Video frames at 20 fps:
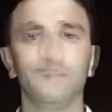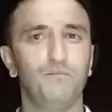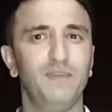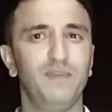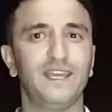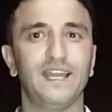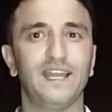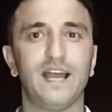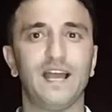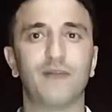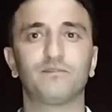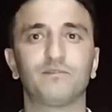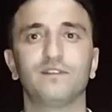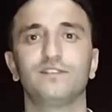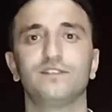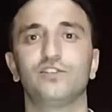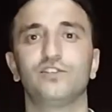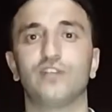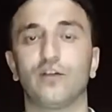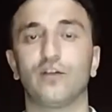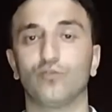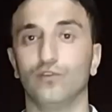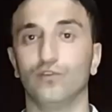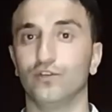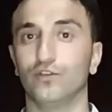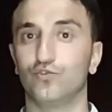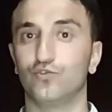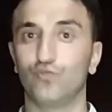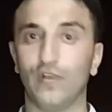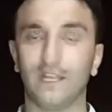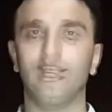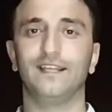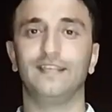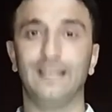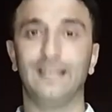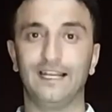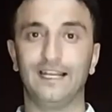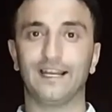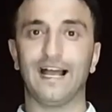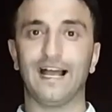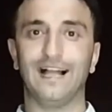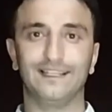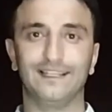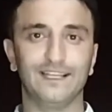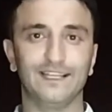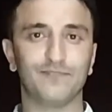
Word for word: Bir kere yaptığınız işten dolayı sürekli gelir elde